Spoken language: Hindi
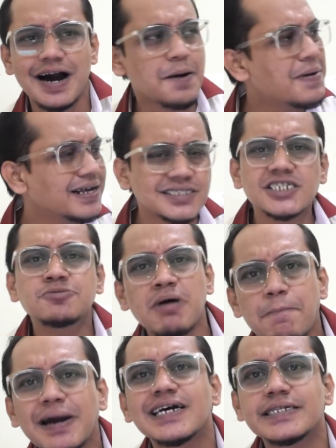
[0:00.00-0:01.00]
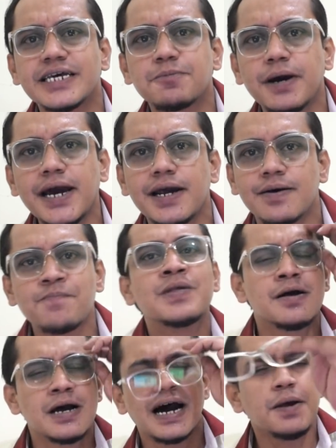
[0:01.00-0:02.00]
अबे चश्मा पहन के देख भाई
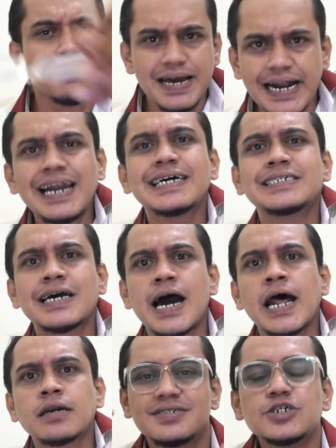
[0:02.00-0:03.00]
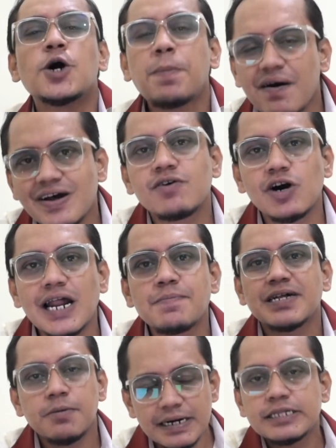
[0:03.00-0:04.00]
अरे मेरा ले जा यार जीरो पावर है वो अलग
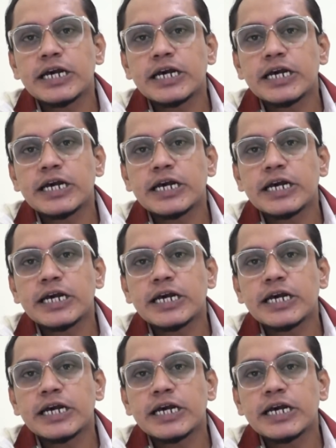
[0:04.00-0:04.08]
बात है बट